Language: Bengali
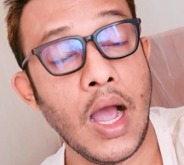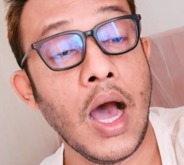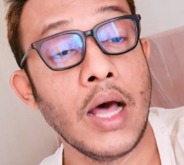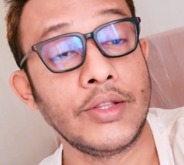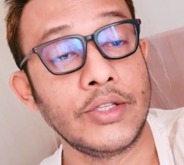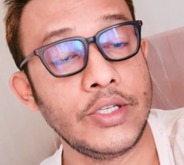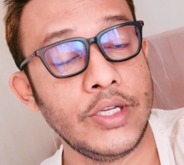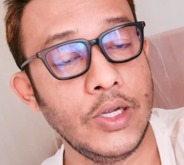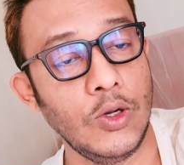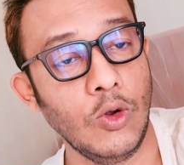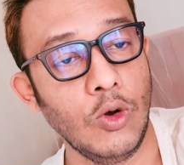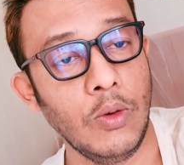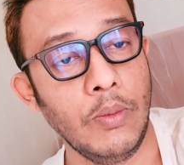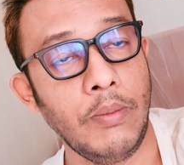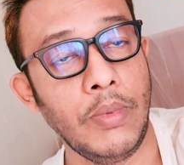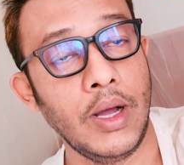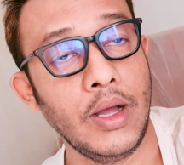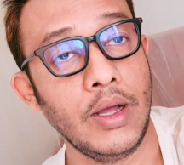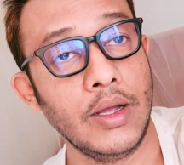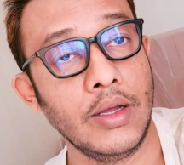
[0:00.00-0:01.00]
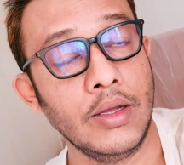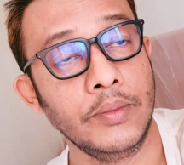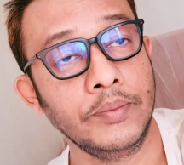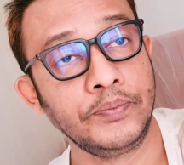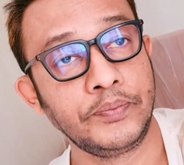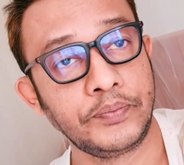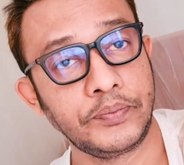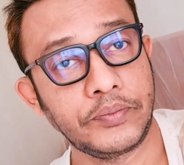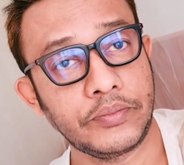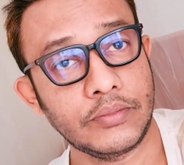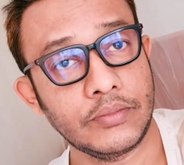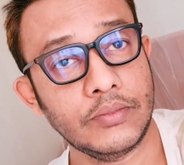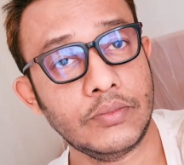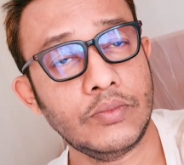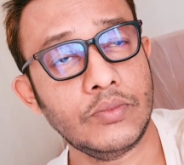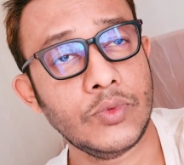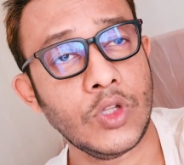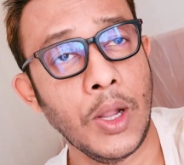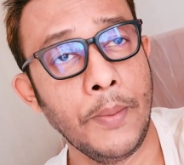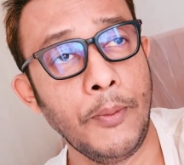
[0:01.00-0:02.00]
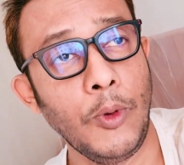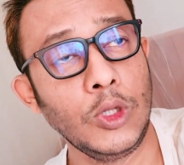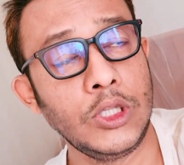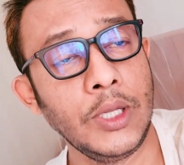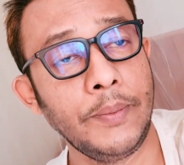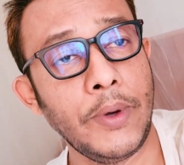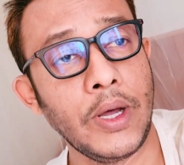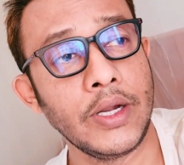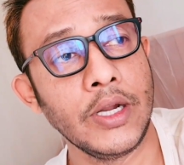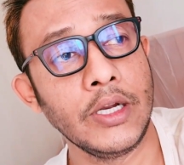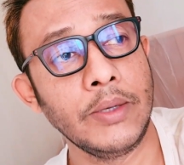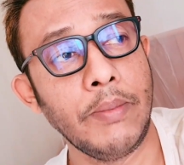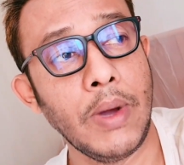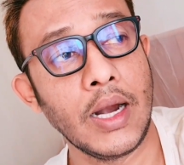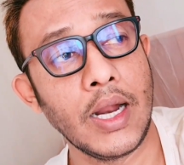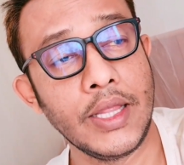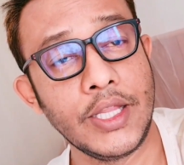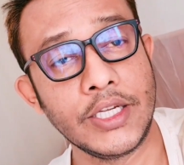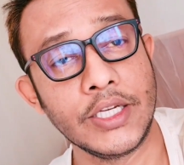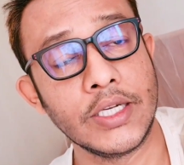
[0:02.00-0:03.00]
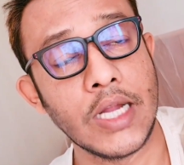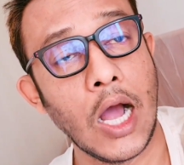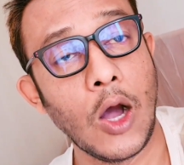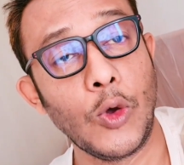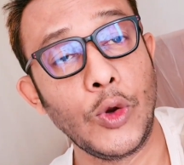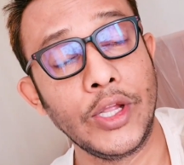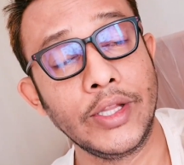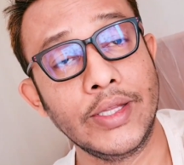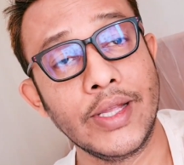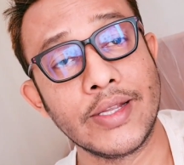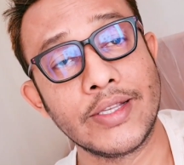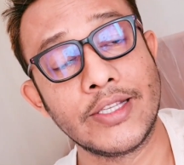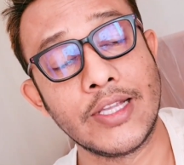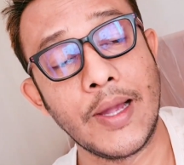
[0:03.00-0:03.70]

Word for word: হাত ছিল বা বলতে পারেন বাংলাদেশের নাগরিকদের